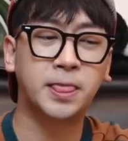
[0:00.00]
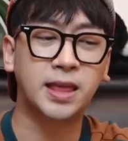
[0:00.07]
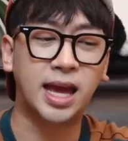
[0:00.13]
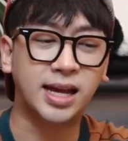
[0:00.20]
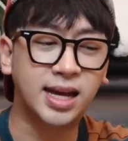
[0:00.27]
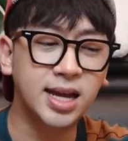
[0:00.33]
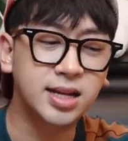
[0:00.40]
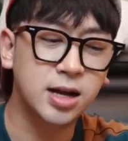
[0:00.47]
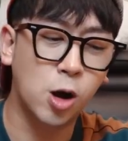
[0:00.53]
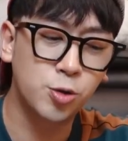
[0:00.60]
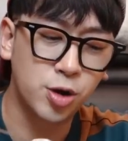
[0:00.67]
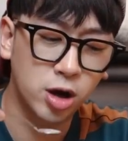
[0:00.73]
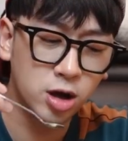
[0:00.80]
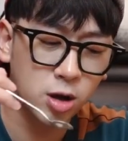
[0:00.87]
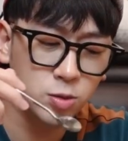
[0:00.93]
cái kết cấu
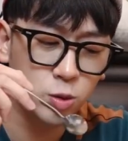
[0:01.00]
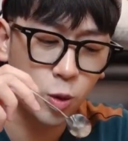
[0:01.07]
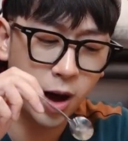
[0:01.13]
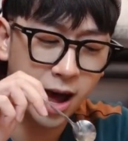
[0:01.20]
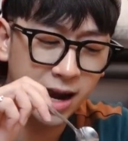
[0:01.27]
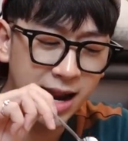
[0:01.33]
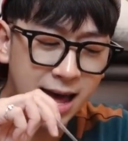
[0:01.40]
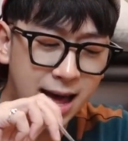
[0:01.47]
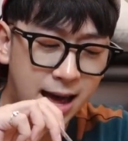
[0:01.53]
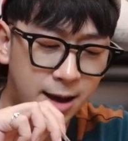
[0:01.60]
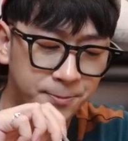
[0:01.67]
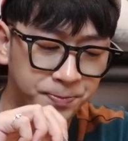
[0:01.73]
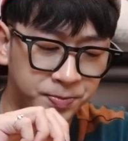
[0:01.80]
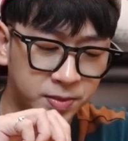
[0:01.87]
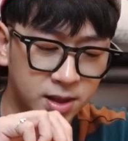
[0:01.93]
nó không quá là
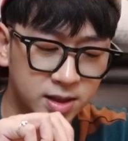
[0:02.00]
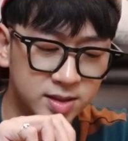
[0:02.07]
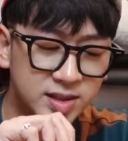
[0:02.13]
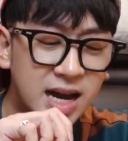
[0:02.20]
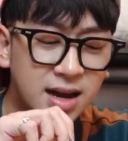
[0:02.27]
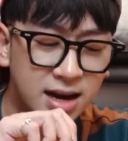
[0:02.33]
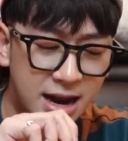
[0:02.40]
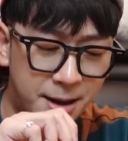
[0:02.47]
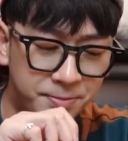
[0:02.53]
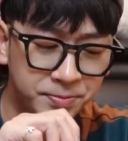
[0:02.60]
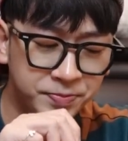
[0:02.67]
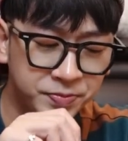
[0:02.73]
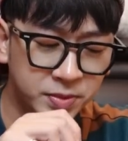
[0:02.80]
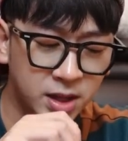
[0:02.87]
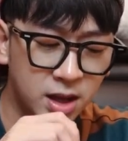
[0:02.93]
chắc lắm
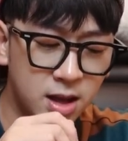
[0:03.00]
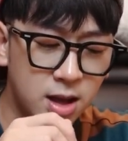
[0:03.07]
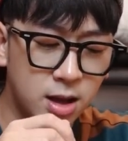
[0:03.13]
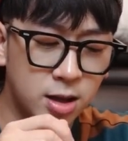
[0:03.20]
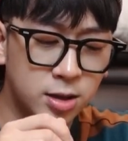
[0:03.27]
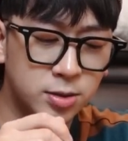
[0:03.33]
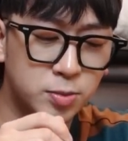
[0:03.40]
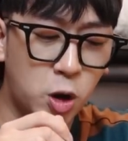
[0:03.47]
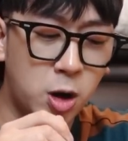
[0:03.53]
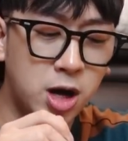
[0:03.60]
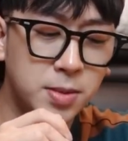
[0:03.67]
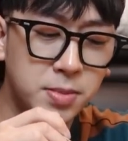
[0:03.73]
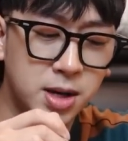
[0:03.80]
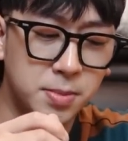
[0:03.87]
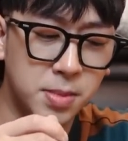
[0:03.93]
nó hơi
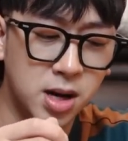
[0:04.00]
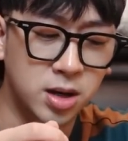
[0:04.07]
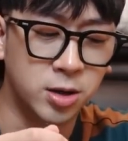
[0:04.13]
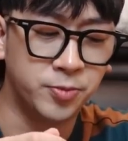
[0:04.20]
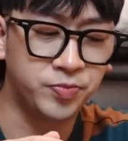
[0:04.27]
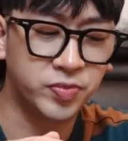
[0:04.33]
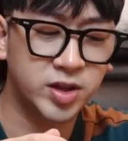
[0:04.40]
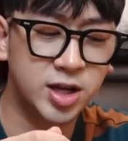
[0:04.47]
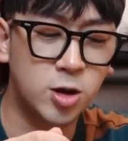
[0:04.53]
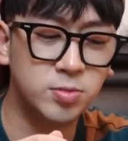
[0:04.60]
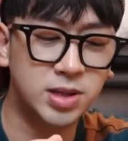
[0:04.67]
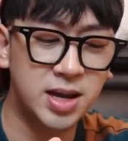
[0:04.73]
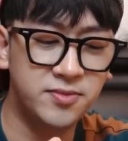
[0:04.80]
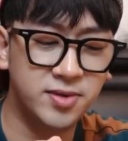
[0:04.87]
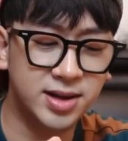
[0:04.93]
bở bở cộng
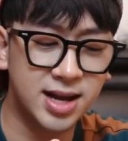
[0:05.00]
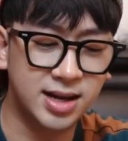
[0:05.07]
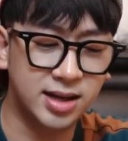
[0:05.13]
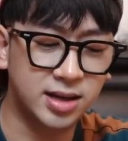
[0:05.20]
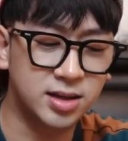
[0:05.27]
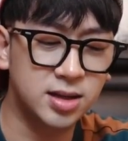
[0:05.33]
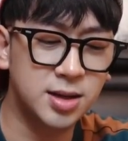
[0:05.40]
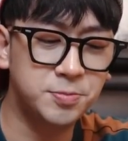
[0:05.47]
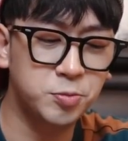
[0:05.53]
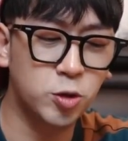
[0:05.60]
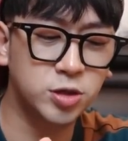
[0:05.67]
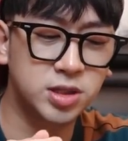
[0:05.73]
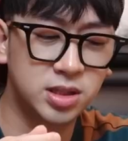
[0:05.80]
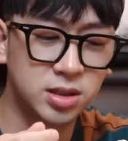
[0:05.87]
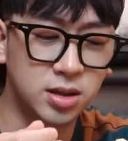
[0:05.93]
thêm với cả cái lớp
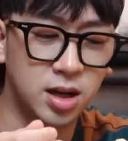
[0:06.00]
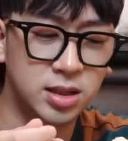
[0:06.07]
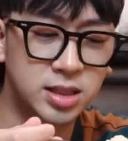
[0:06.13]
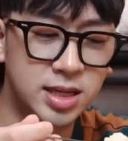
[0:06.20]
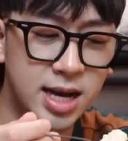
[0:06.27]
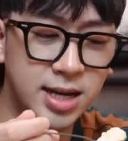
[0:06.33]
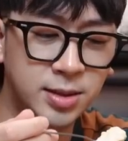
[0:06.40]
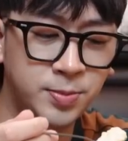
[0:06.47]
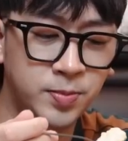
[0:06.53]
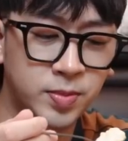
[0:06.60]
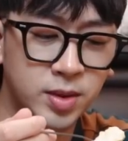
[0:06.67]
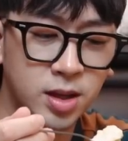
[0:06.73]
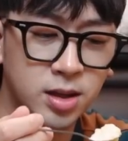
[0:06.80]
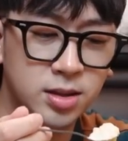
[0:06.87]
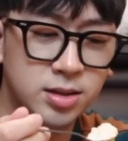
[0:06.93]
cốt dừa trên
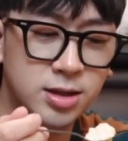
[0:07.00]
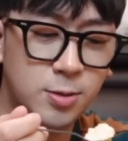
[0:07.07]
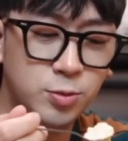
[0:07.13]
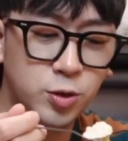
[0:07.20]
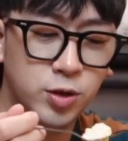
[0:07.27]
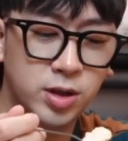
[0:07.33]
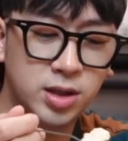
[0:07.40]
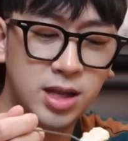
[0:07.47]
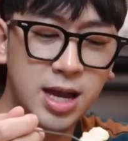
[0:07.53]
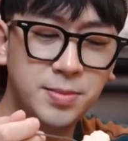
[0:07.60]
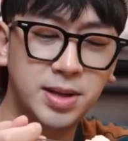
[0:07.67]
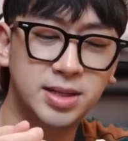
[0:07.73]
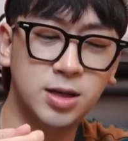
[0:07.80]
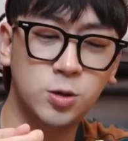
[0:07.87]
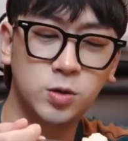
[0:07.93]
xong rồi thêm
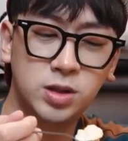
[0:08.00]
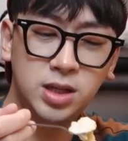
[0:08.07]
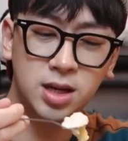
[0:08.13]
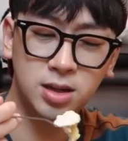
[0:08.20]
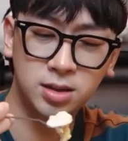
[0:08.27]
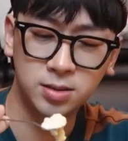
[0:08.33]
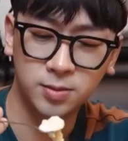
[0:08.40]
cái sầu riêng